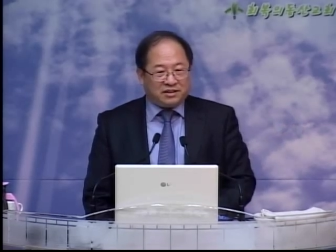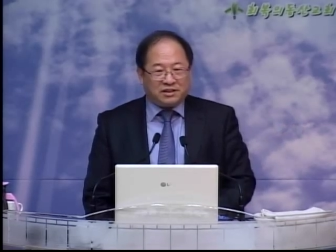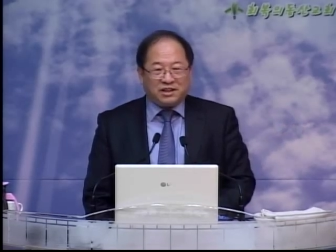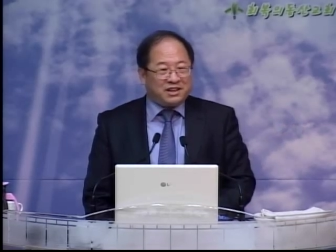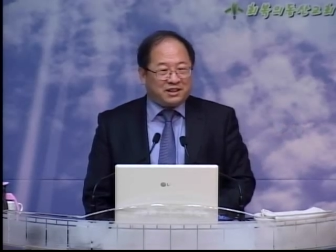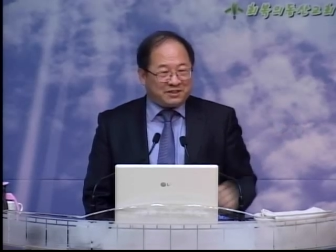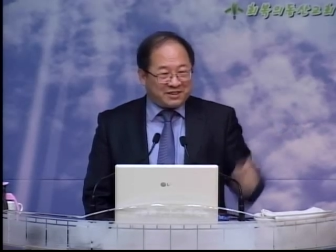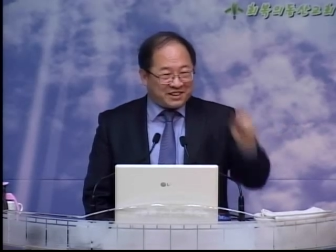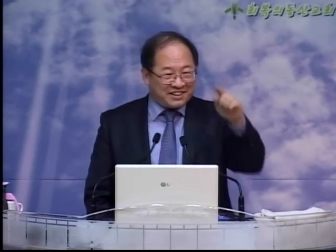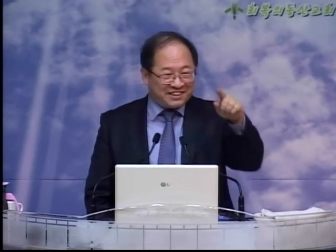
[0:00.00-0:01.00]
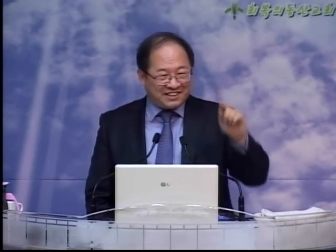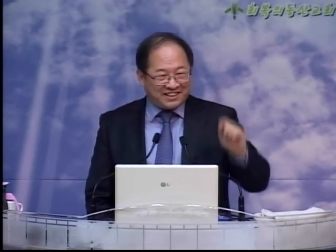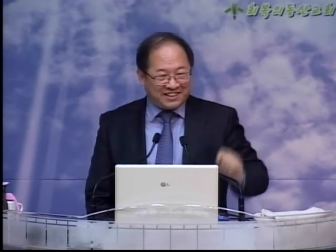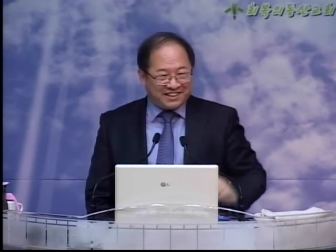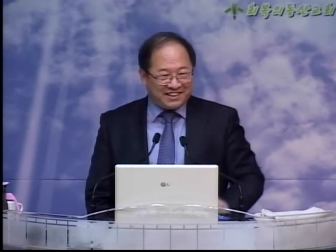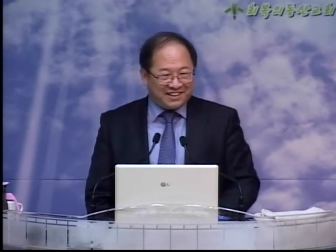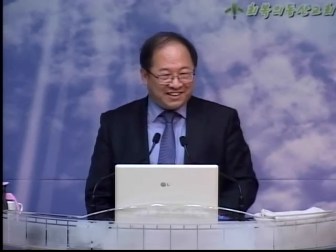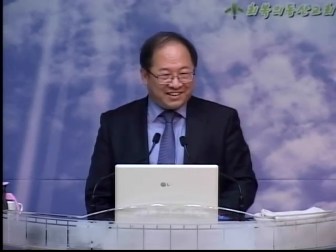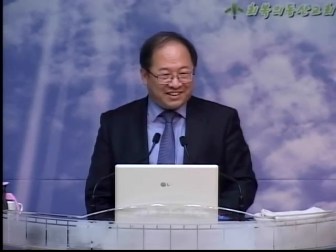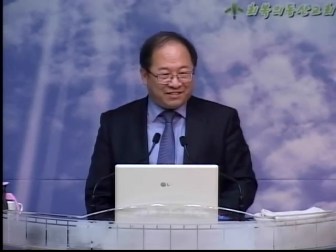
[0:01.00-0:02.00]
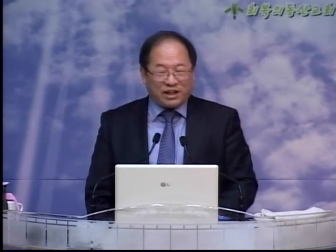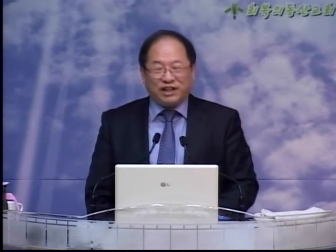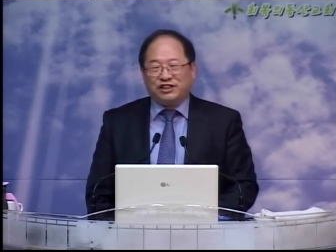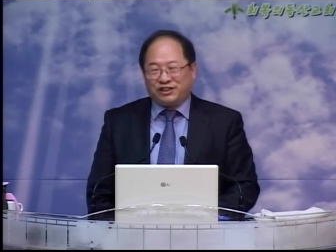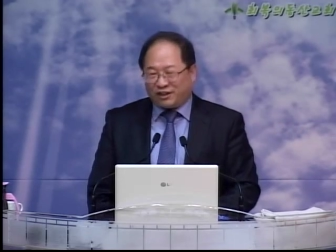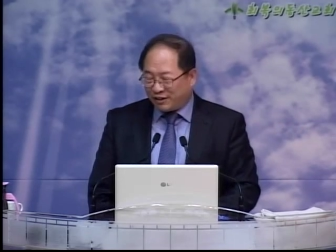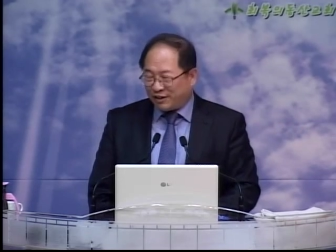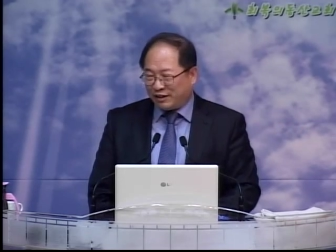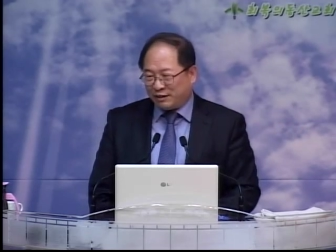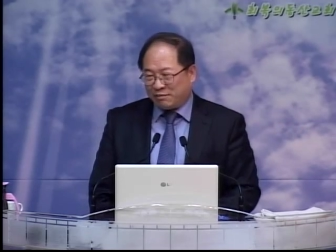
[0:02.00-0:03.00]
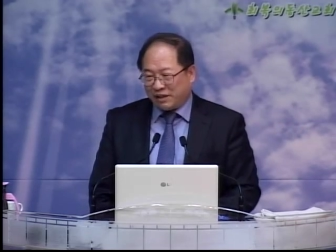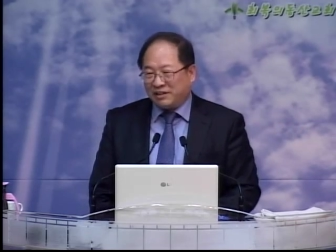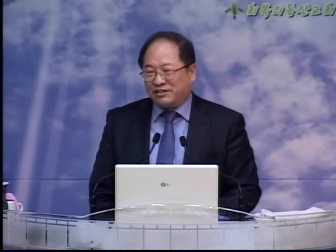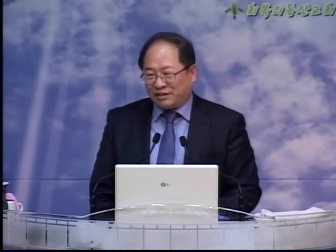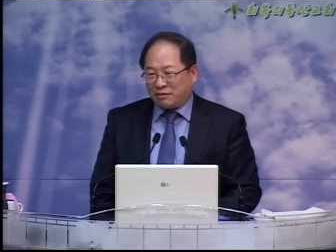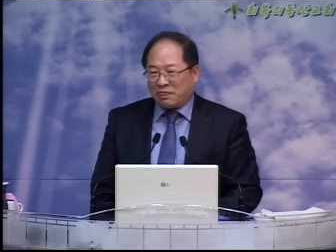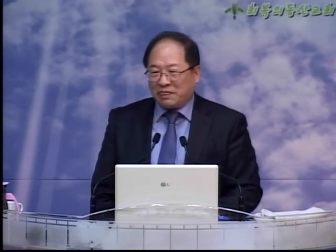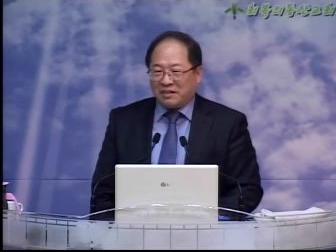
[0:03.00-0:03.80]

크게 얘기해 보세요. 백정, 예, 네, 백정.